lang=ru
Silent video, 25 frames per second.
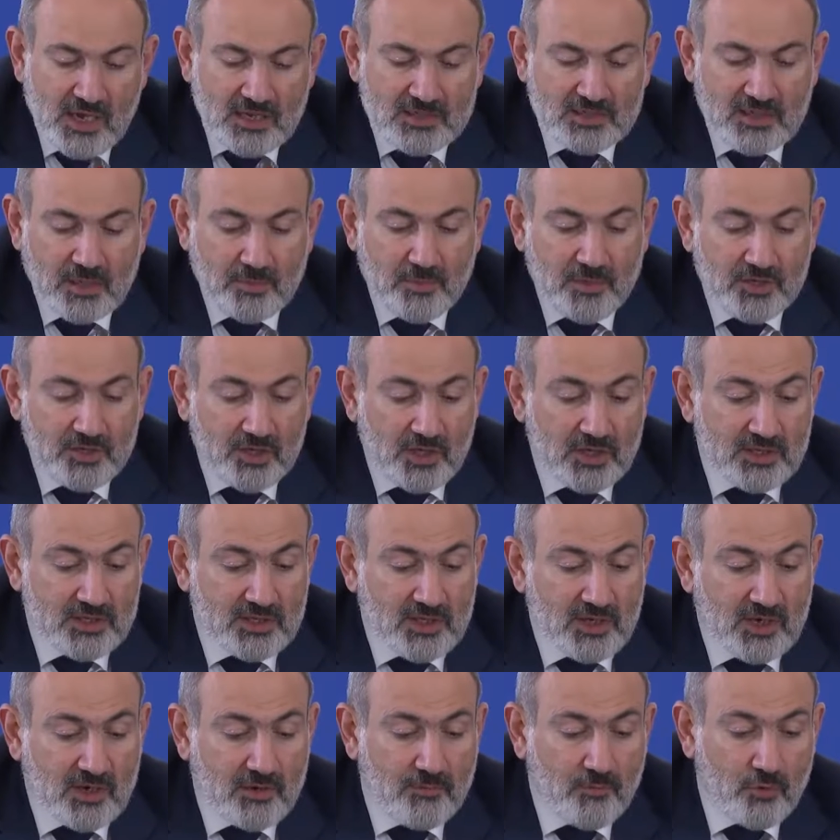
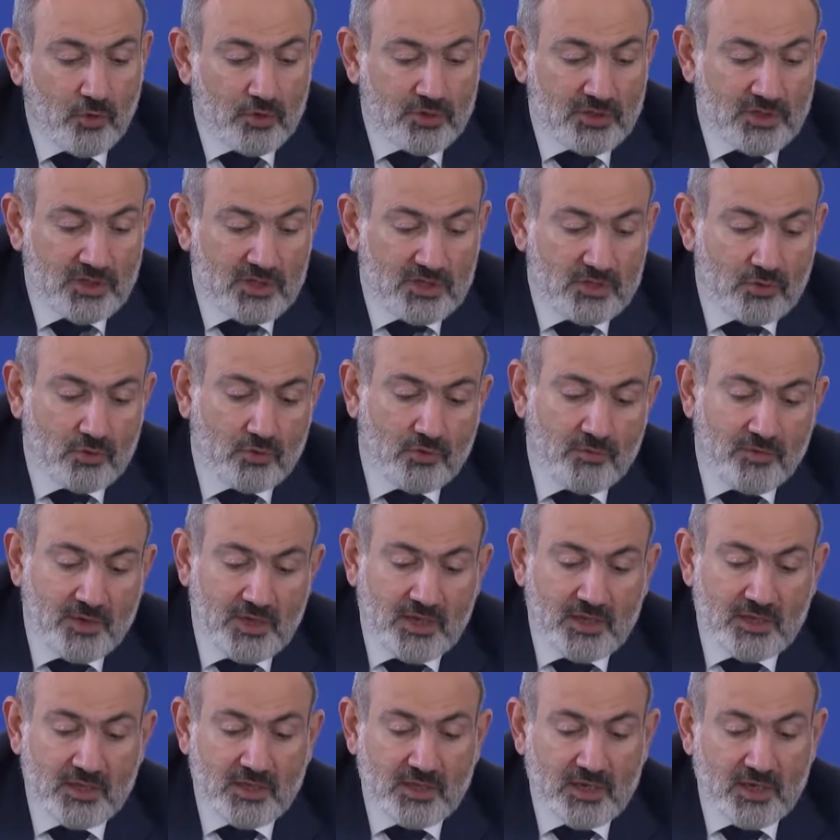азербайджанских войск с
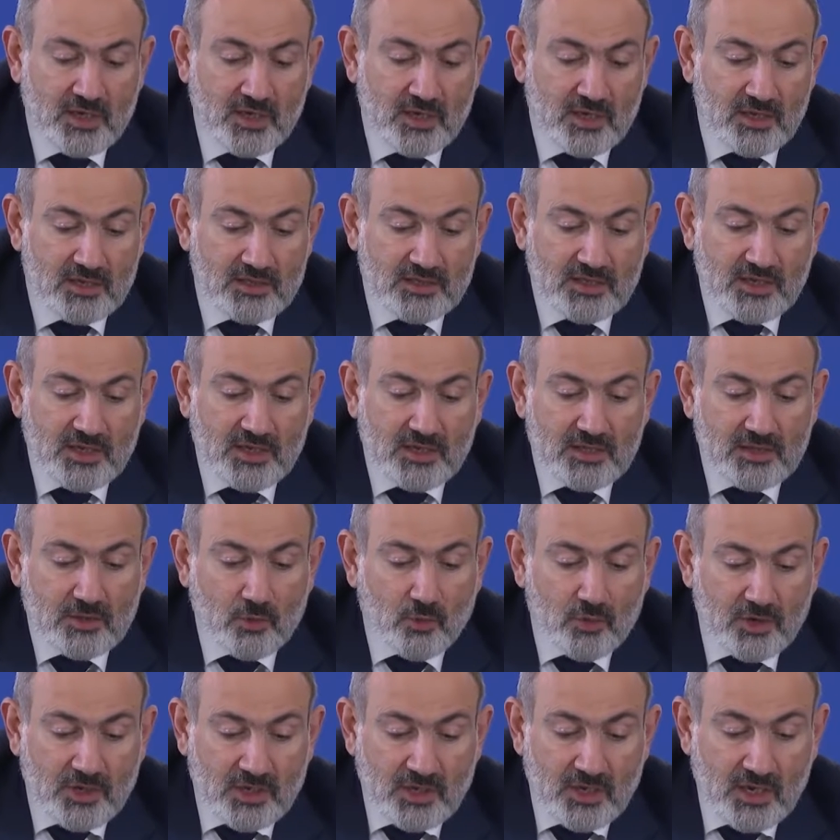суверенных
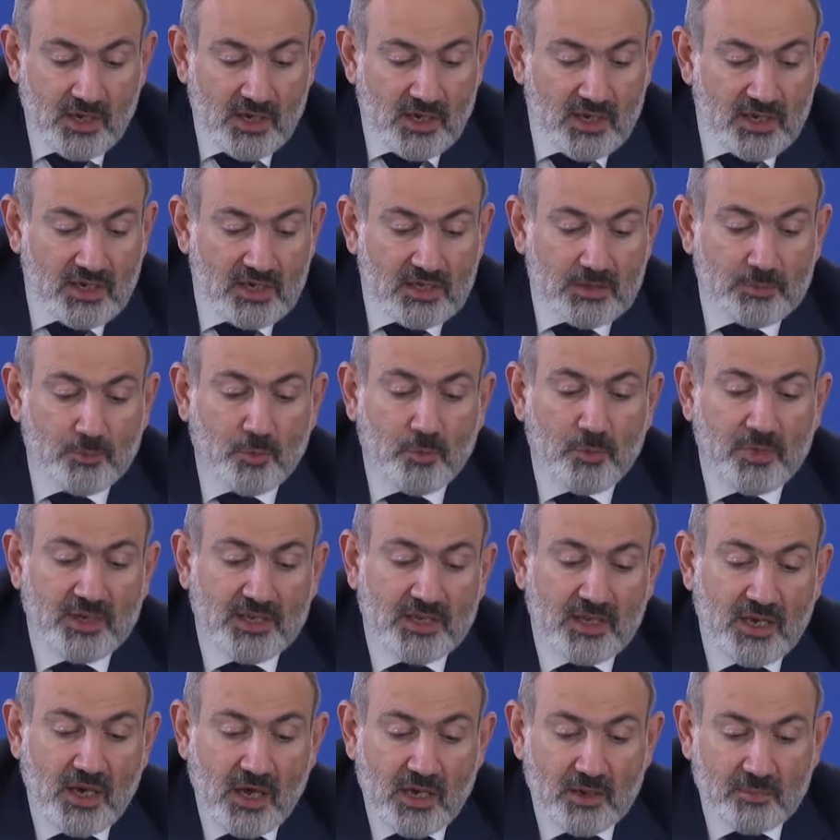территорий
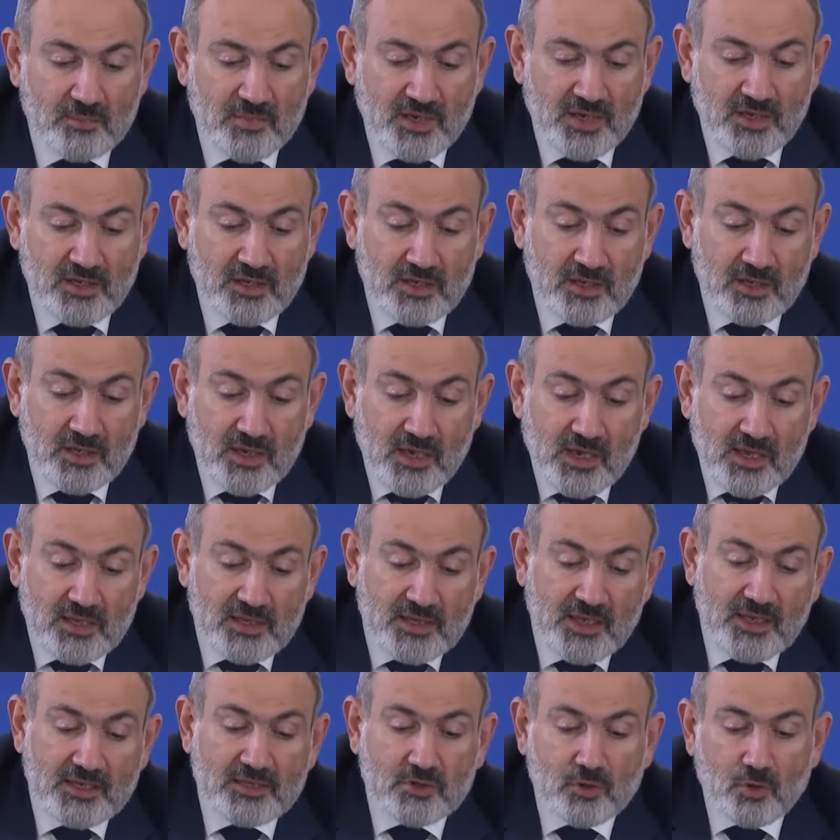Республики Армения
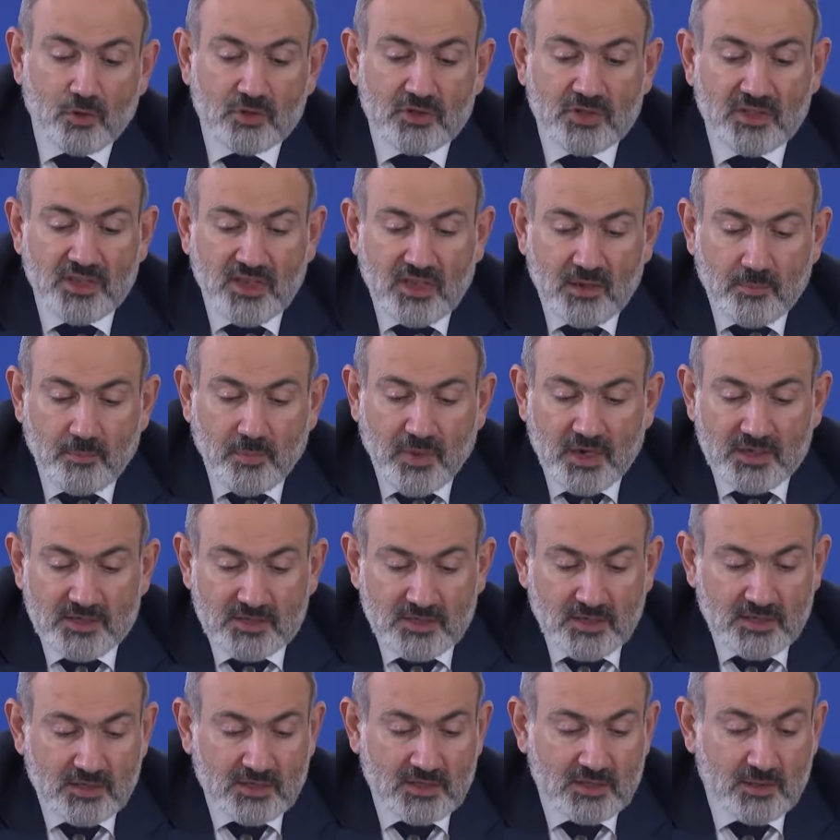на исходные
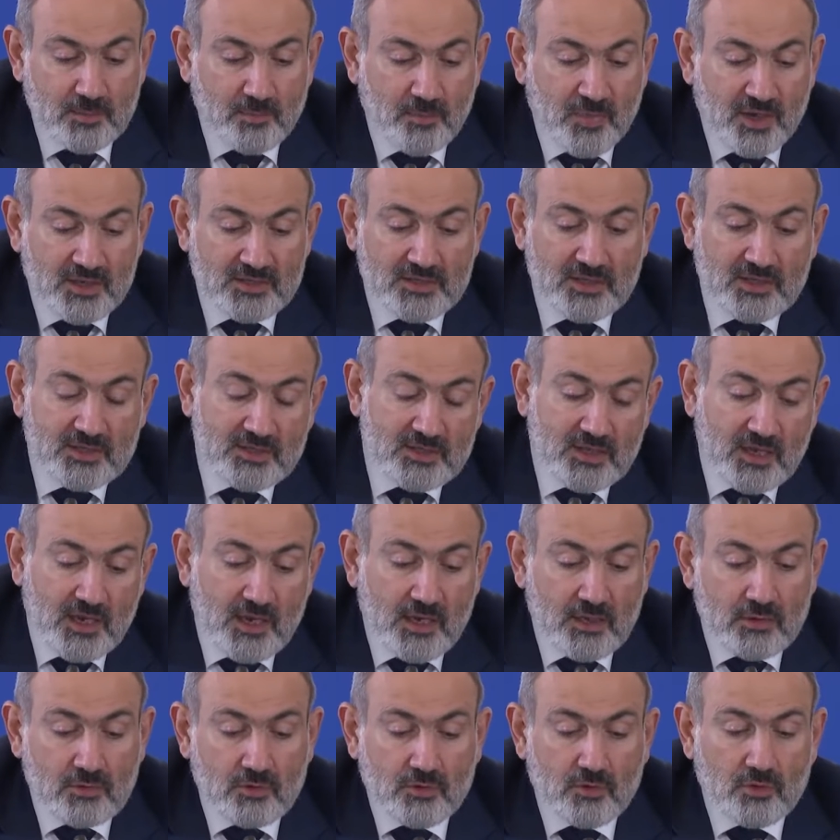позиции по
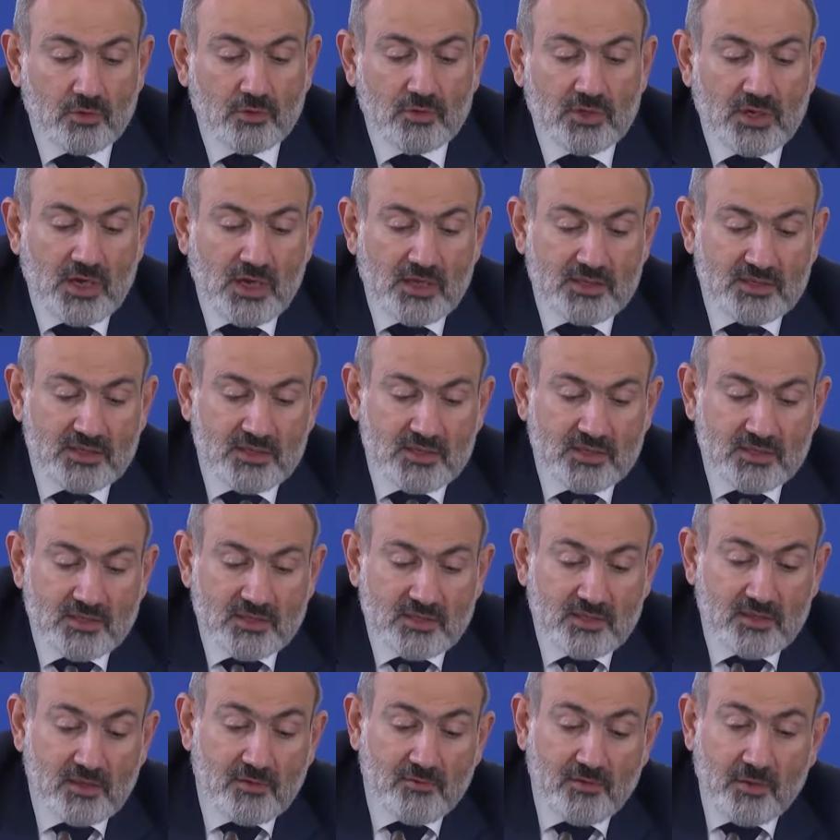состоянию на
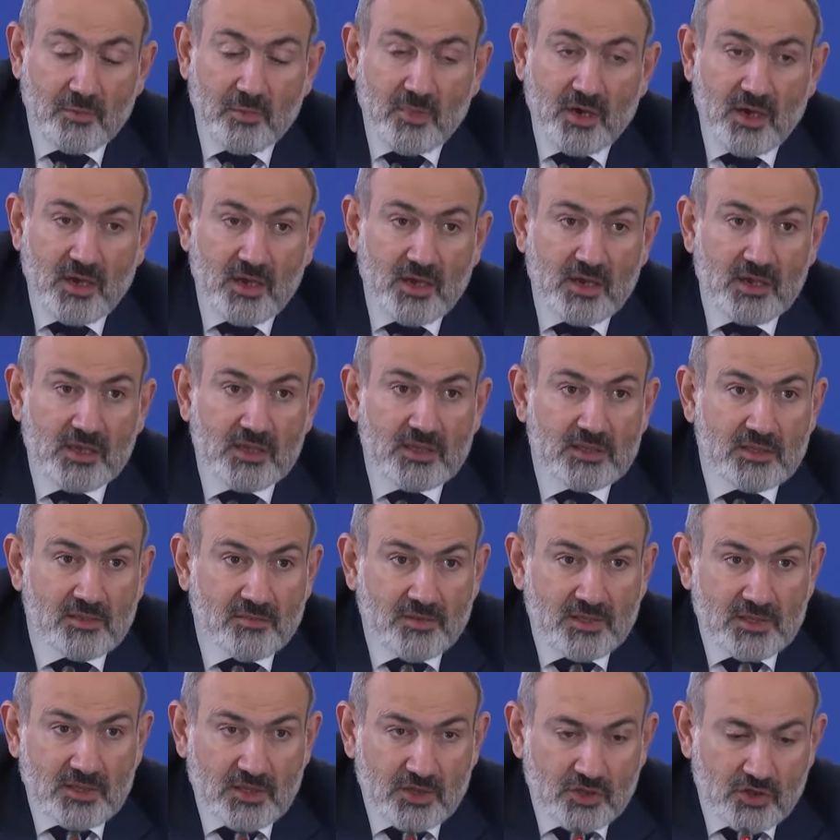11 мая
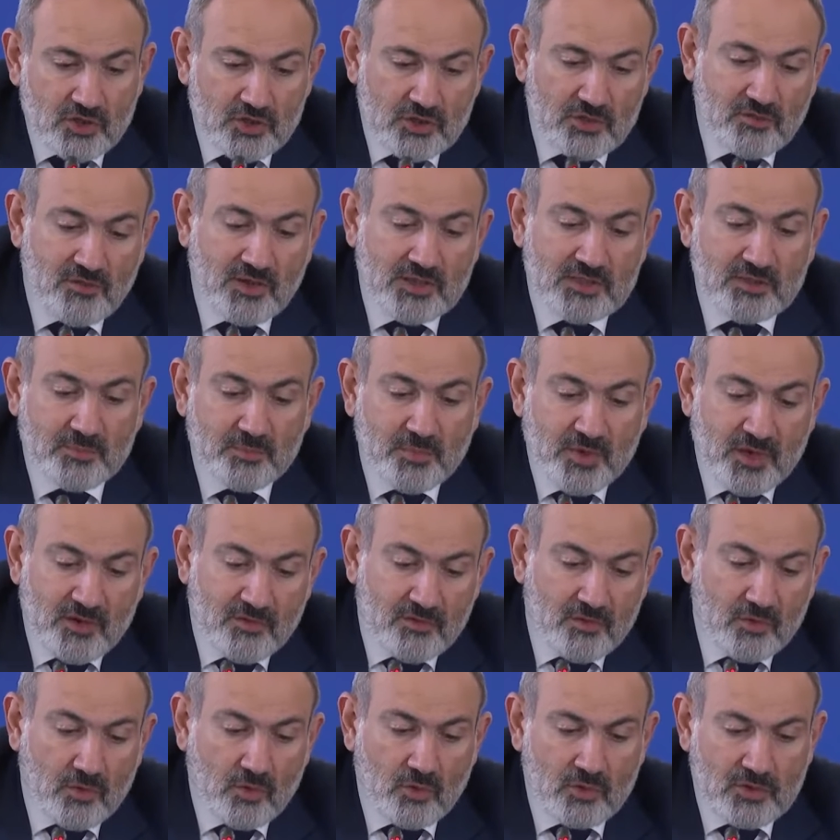
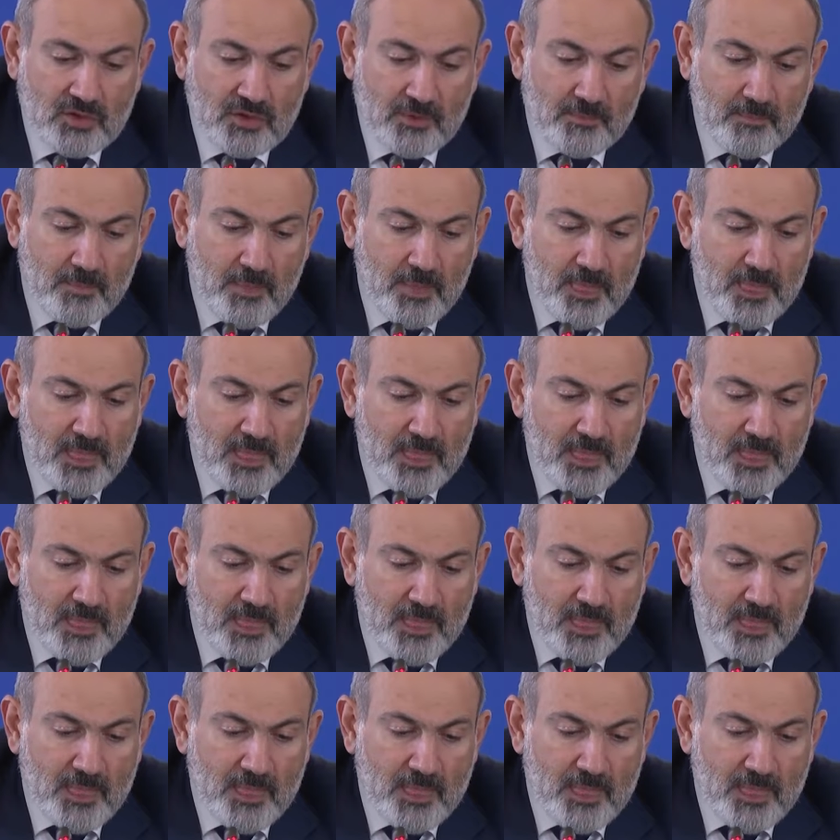2021 года.